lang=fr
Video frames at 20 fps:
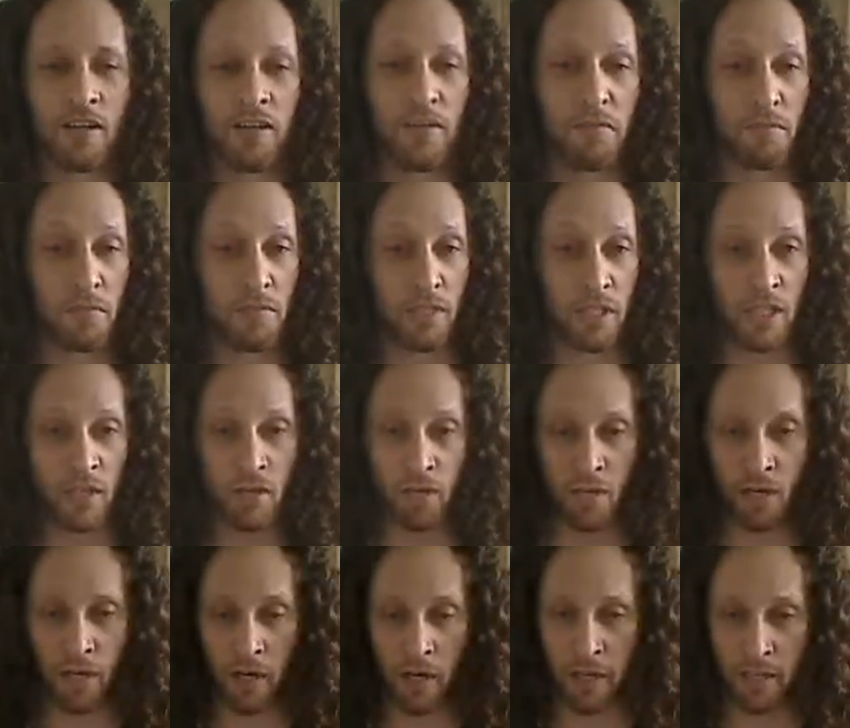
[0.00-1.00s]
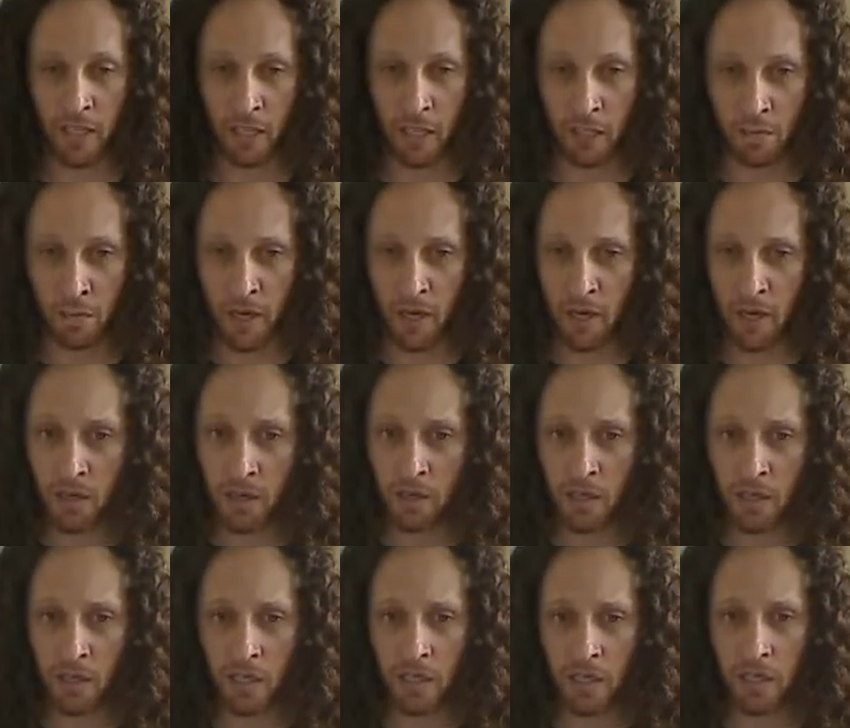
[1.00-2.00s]
Mais si tu ne l'attaches pas,
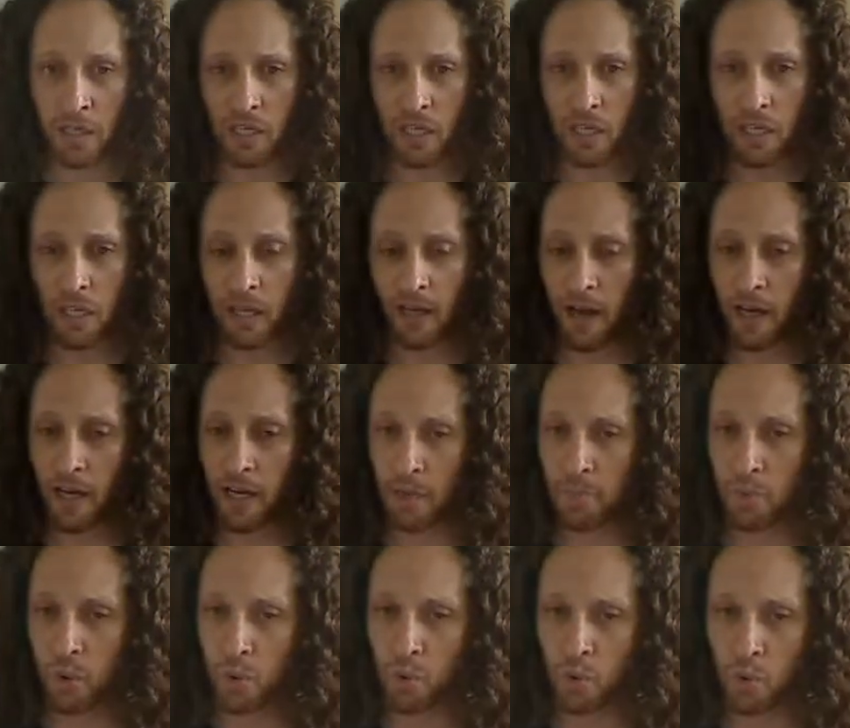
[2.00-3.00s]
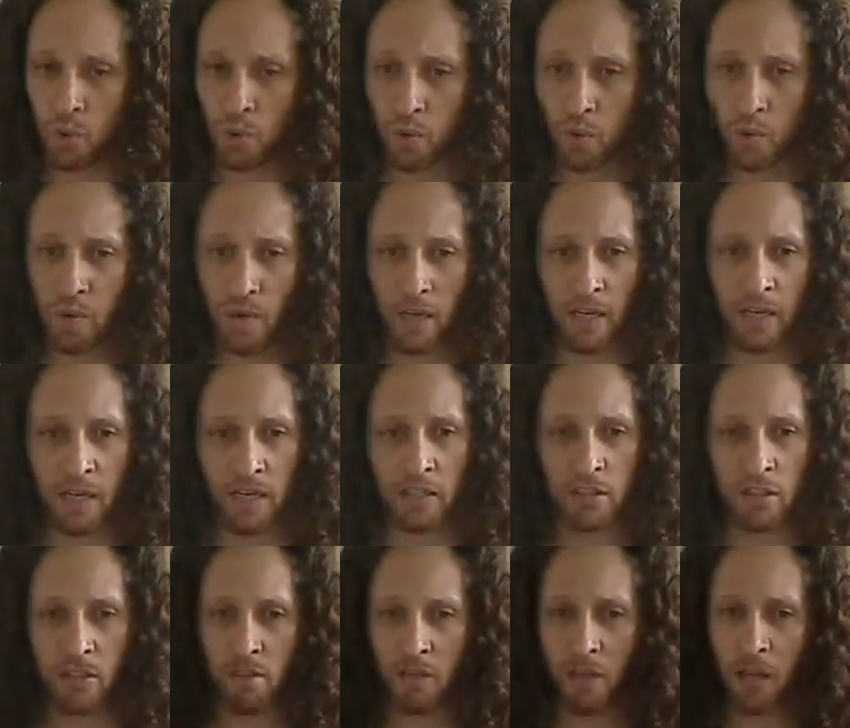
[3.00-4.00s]
il ira n'importe où et il
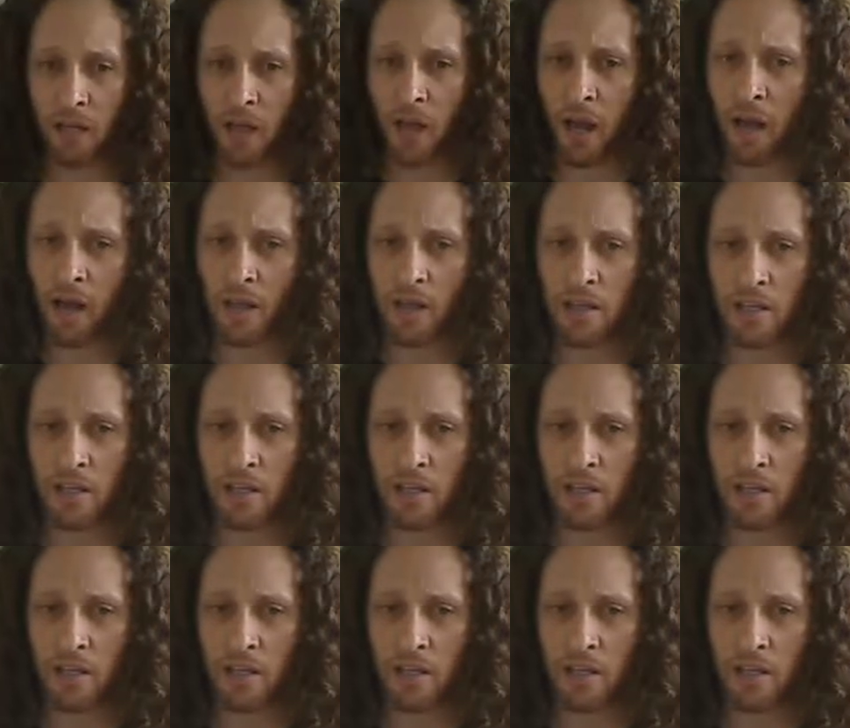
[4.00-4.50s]
se perdra